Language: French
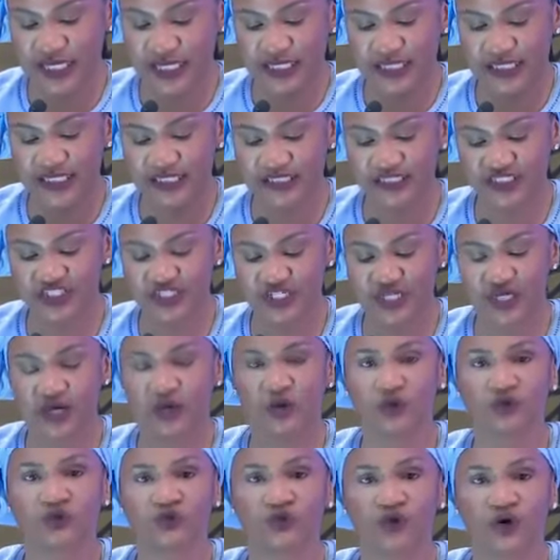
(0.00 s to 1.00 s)
érigés
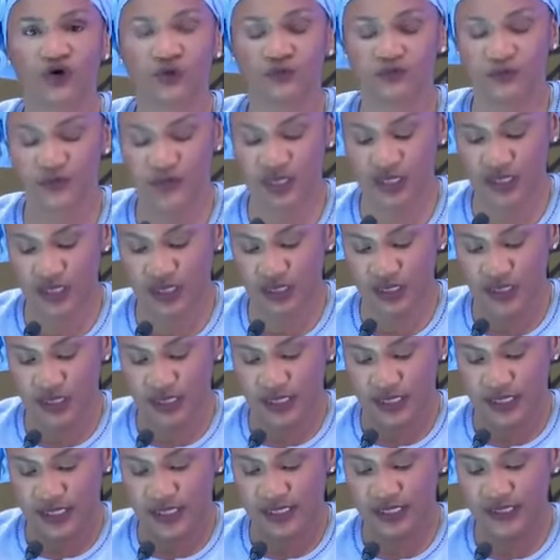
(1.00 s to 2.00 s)
en dogme
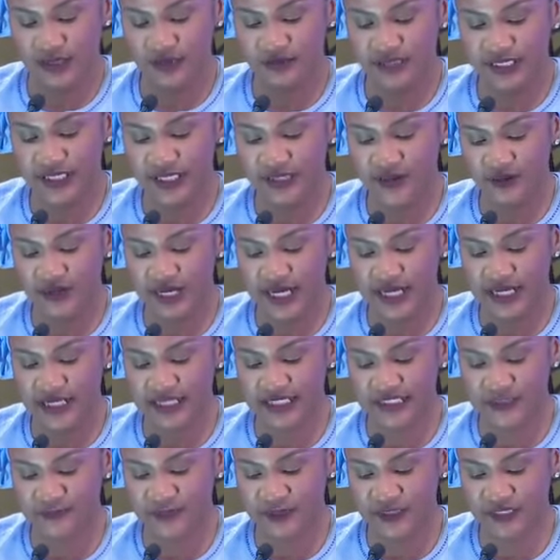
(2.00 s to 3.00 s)
et en ayant à
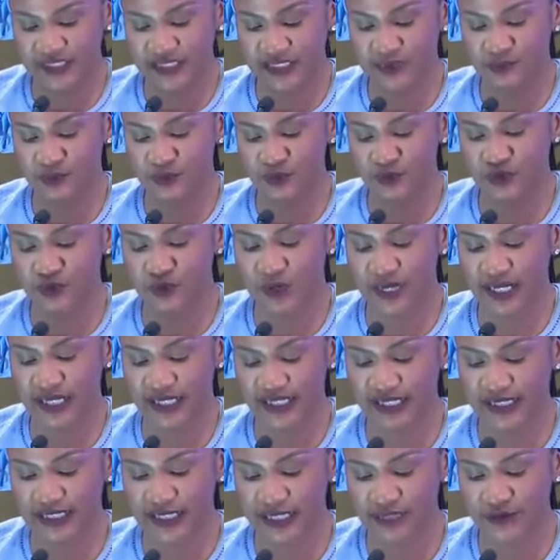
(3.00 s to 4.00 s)
l'esprit les besoins
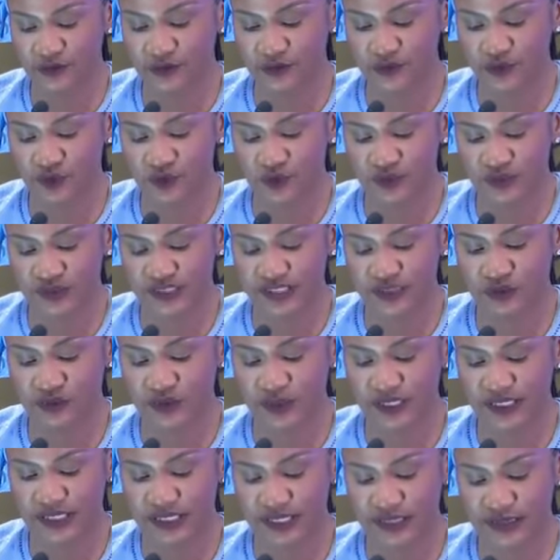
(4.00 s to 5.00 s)
réels de nos concitoyens